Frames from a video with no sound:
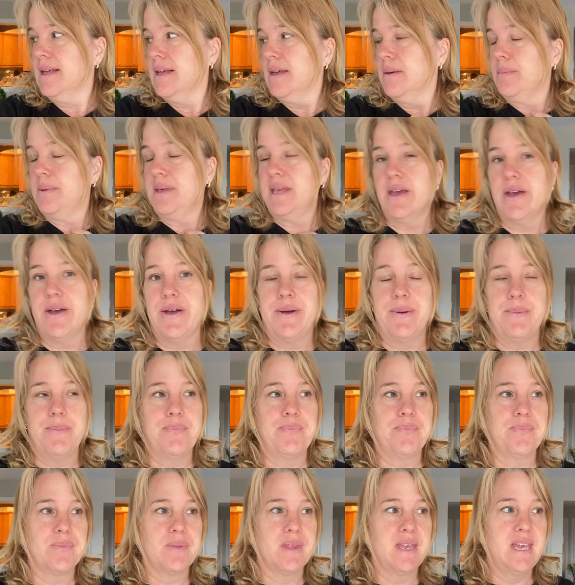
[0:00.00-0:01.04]
Puis euh,
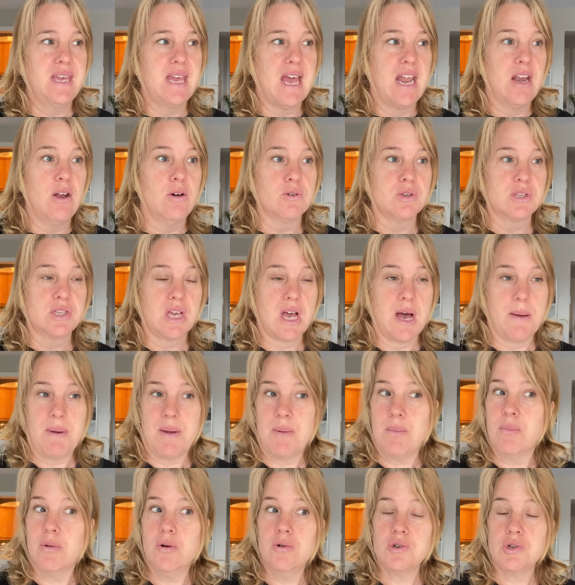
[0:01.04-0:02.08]
il annonce quand même beau